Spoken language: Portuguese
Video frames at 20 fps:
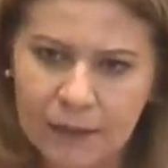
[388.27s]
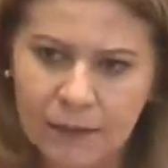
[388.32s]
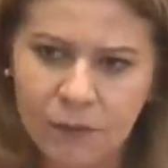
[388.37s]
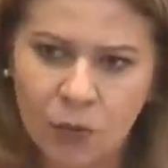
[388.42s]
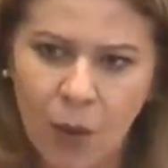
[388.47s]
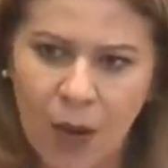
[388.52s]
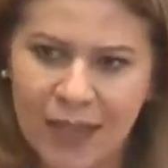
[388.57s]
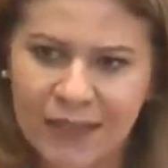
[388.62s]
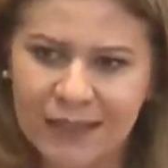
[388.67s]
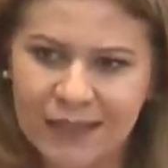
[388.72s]

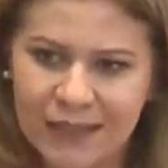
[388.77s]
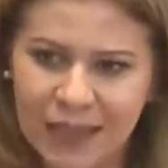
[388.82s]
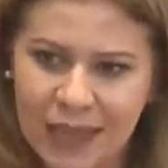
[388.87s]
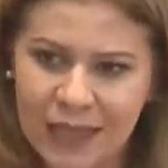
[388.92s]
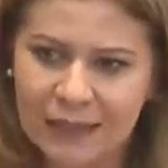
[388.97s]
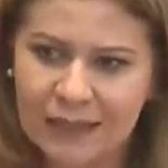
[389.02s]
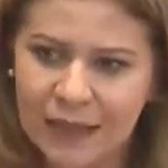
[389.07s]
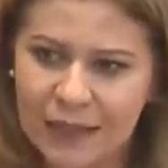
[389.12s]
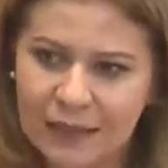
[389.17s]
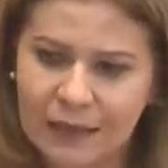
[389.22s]
do
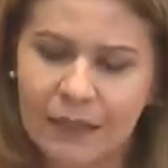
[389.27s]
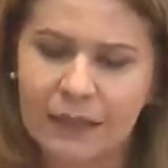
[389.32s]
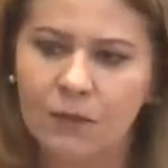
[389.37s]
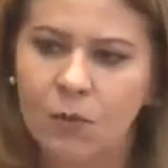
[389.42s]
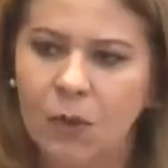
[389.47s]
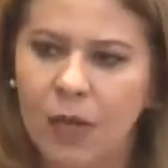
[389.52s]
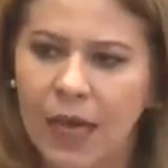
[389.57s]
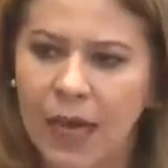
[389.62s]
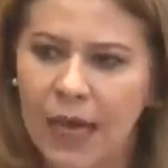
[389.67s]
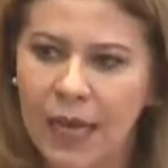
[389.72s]
acesso a essas
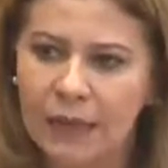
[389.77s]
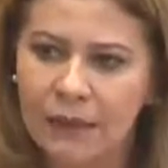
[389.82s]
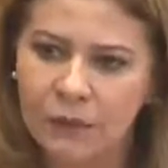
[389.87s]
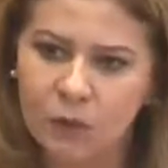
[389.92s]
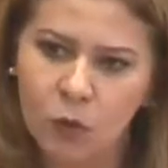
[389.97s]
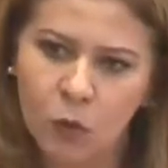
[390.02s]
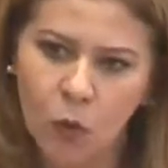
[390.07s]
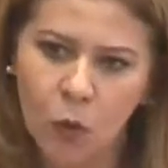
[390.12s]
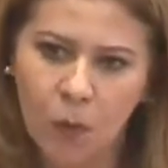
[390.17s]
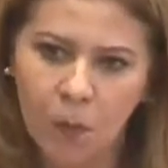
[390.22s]
mulheres
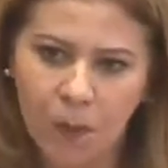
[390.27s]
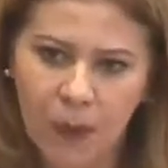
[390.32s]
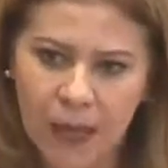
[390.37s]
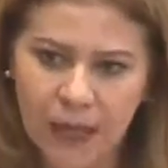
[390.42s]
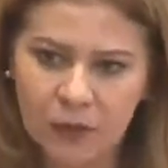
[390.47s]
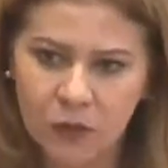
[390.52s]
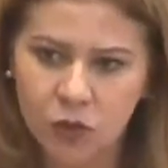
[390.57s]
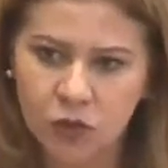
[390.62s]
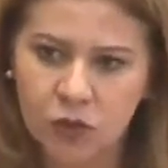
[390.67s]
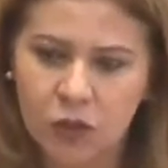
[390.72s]
num
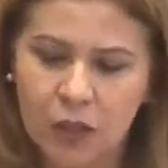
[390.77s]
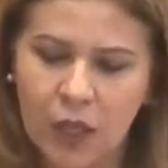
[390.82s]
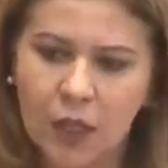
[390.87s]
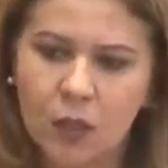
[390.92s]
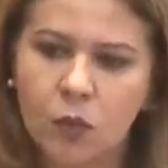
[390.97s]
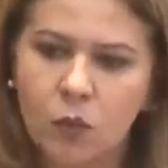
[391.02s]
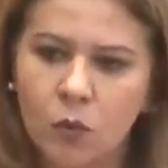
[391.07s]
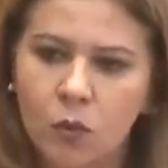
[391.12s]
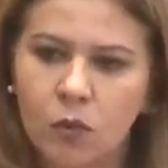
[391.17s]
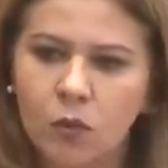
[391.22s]
complexo onde tem
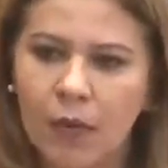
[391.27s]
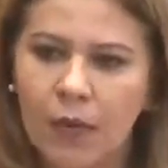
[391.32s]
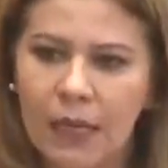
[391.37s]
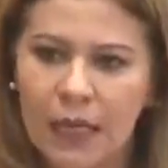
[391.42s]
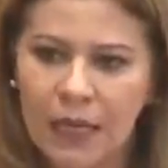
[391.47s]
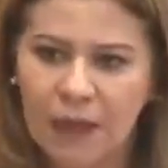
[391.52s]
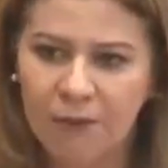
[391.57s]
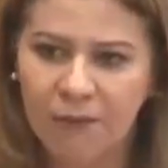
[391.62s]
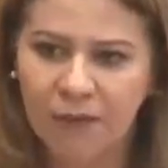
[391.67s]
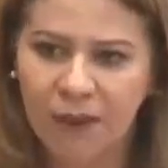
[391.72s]
tudo
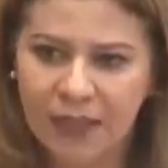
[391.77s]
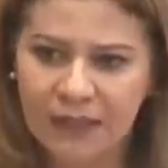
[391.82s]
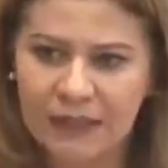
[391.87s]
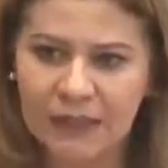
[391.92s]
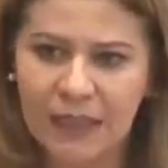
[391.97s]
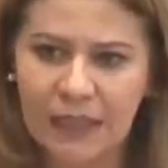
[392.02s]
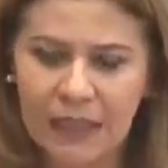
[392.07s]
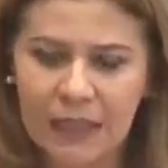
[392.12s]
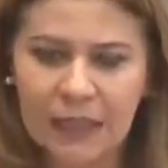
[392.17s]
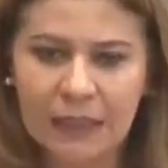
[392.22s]
ali que
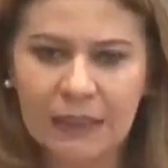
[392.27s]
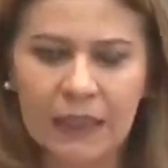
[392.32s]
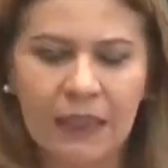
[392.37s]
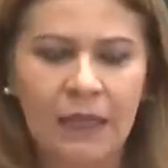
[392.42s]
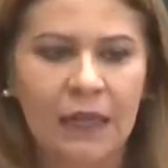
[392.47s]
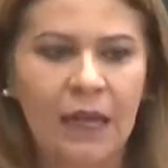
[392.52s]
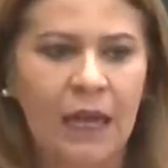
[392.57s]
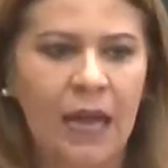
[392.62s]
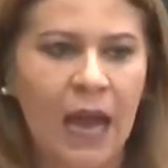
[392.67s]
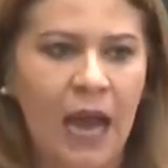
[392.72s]
facilita
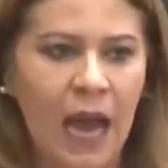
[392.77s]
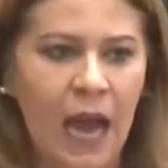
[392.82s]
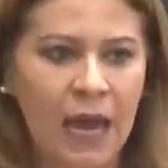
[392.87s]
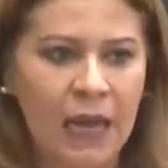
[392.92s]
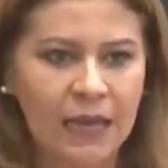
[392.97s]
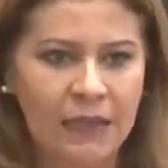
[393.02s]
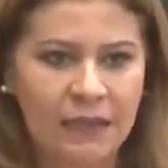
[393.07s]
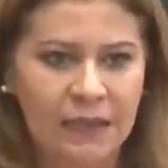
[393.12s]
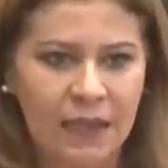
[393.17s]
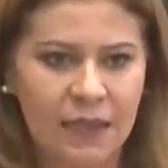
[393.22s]

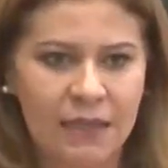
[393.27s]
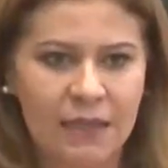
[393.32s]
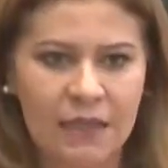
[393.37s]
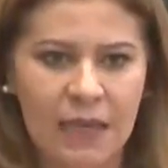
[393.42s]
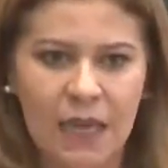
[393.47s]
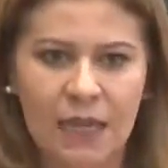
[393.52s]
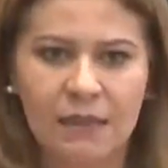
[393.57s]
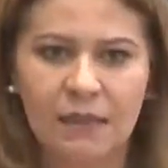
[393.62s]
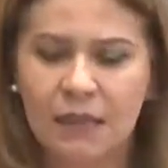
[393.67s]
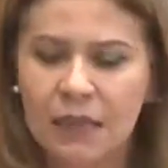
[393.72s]
a esse
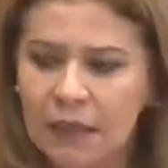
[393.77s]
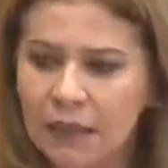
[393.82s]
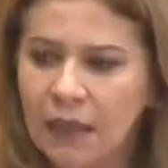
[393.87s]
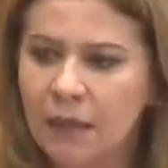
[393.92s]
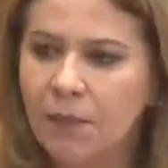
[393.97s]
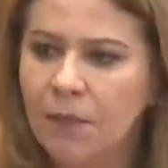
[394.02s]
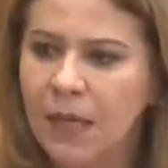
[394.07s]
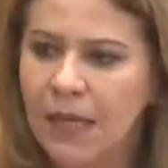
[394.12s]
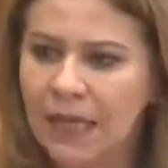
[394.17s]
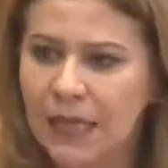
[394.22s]
acesso, que
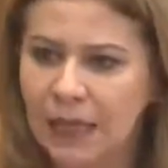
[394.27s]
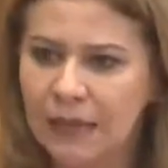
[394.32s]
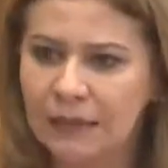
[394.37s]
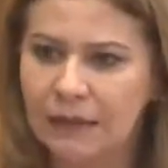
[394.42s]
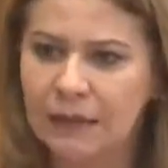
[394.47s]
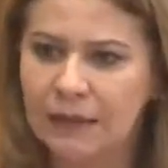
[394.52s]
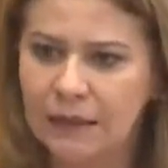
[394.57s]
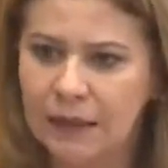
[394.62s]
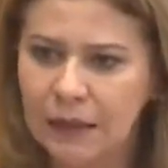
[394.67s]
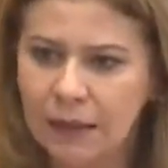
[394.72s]
também que elas
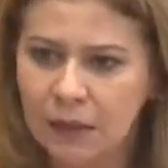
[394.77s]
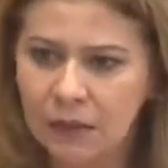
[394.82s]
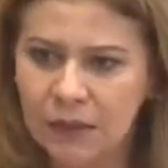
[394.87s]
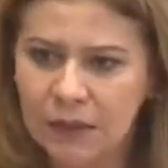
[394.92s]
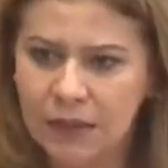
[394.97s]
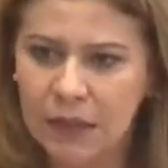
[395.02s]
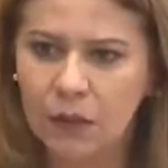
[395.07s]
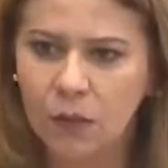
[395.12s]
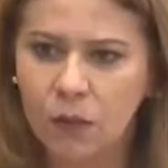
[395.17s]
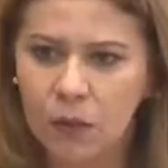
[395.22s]
se sintam
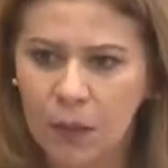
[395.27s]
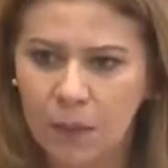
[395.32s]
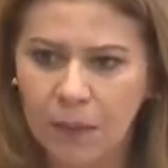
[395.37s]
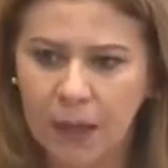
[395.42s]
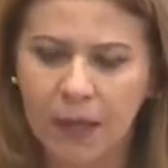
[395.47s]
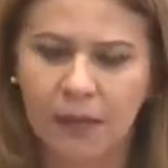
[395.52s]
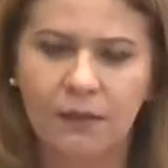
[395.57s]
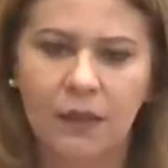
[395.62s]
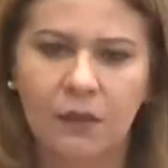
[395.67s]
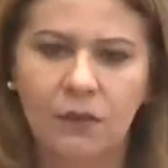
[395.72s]
seguras
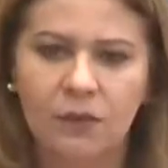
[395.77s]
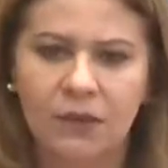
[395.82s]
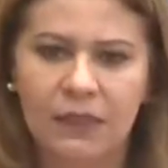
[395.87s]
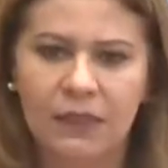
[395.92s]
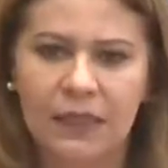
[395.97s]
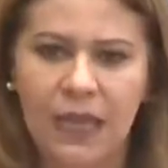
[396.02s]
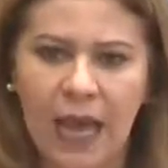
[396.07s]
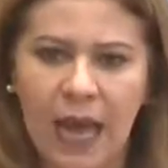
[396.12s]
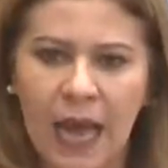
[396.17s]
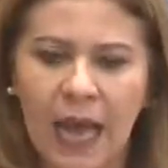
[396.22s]
para
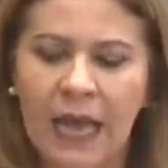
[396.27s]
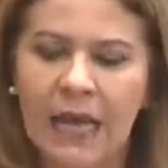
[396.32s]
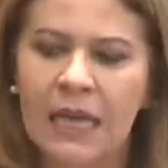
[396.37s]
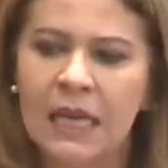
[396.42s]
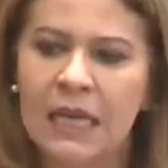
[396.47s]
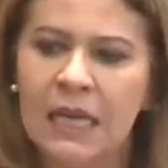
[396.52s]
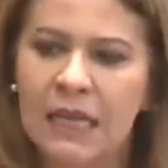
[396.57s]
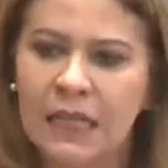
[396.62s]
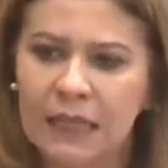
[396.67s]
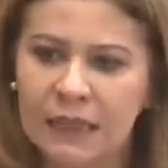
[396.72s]
denunciar
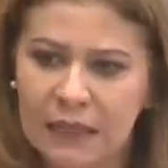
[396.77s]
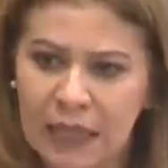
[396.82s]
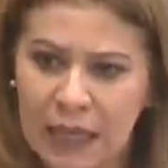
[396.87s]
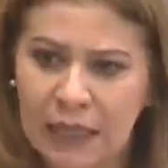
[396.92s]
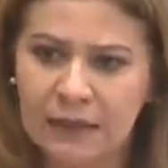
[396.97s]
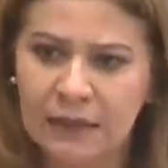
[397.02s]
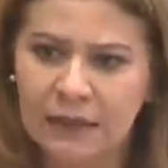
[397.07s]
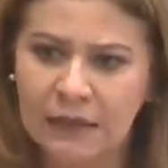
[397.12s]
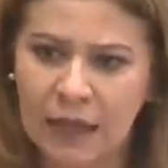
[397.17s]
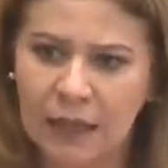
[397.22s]
e que
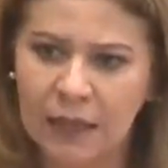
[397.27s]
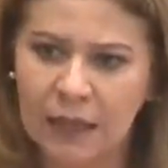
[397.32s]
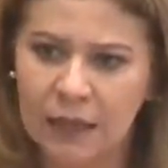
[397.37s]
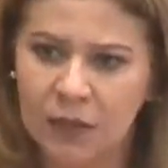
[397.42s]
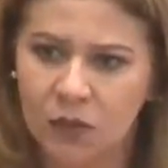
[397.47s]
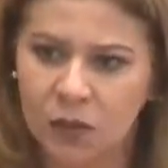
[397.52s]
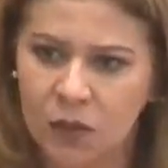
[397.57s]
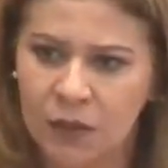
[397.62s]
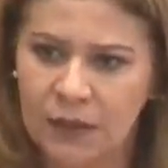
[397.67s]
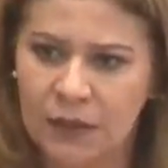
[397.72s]
esses
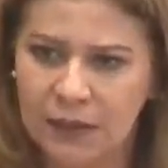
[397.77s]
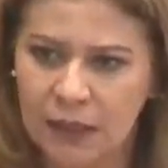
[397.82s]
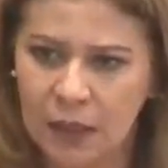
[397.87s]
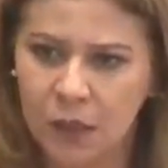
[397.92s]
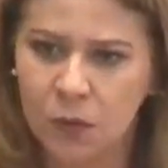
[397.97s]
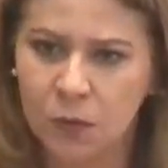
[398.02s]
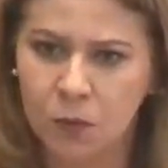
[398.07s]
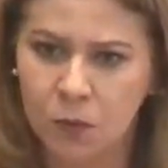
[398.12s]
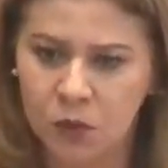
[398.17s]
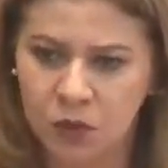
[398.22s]
agressores
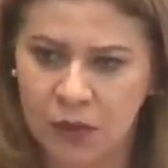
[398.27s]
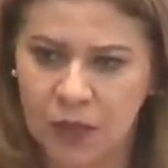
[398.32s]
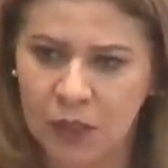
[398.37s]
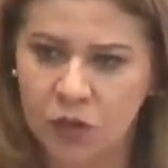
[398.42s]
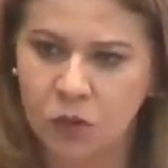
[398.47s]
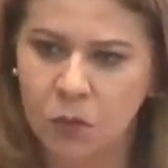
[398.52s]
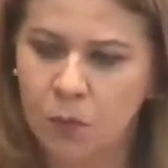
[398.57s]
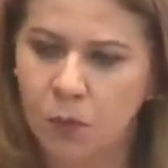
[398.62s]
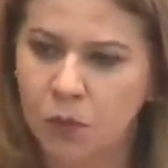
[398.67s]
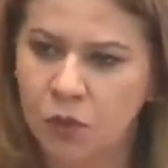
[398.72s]
sejam,
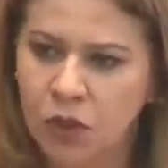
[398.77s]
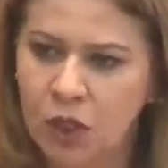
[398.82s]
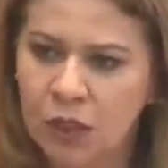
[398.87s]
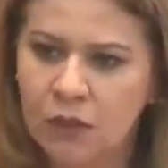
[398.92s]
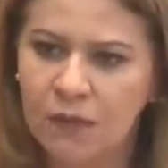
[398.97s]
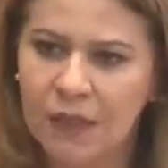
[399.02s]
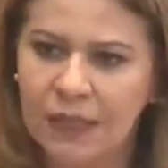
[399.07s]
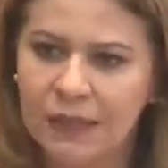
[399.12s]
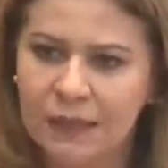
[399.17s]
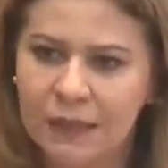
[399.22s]
sejam
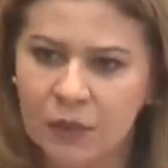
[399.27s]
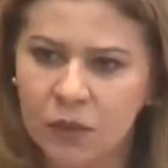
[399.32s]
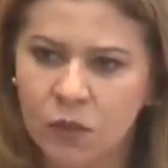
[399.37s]
punidos e esses